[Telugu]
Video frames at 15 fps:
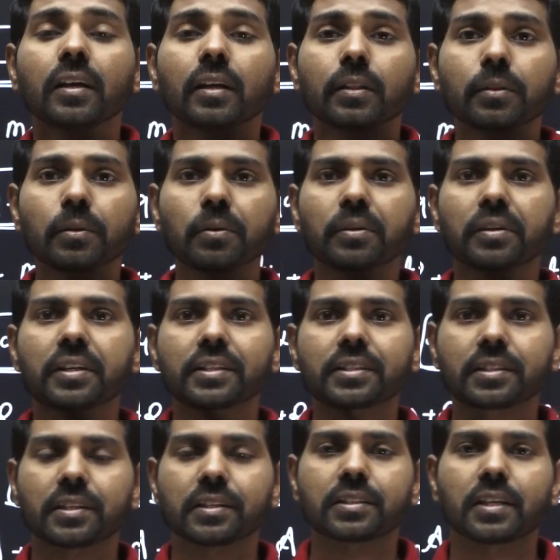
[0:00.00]
ఇందులో
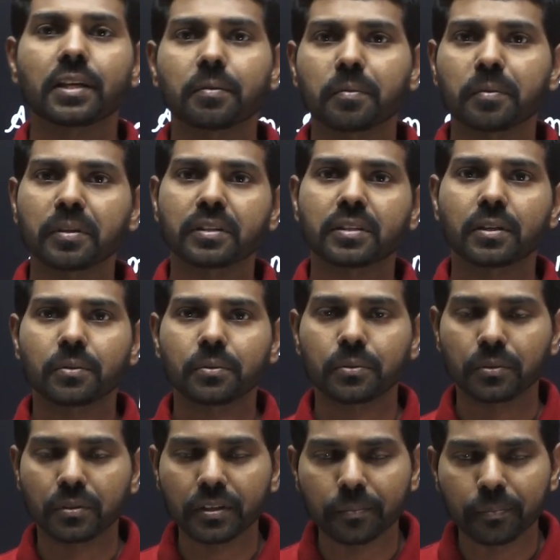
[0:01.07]
డిస్కస్ చేయడం అనేది
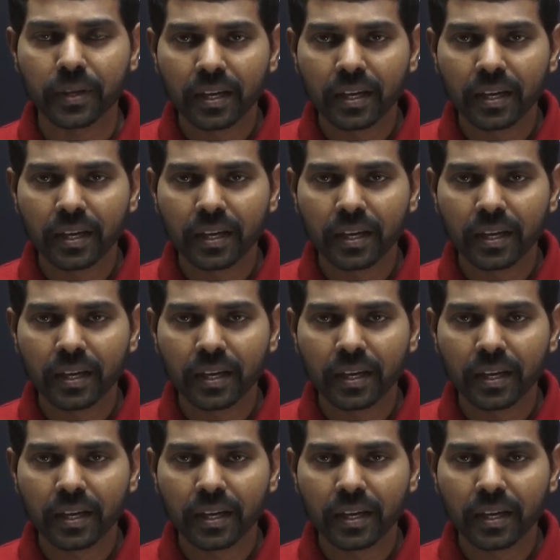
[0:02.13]
జరుగుతుంది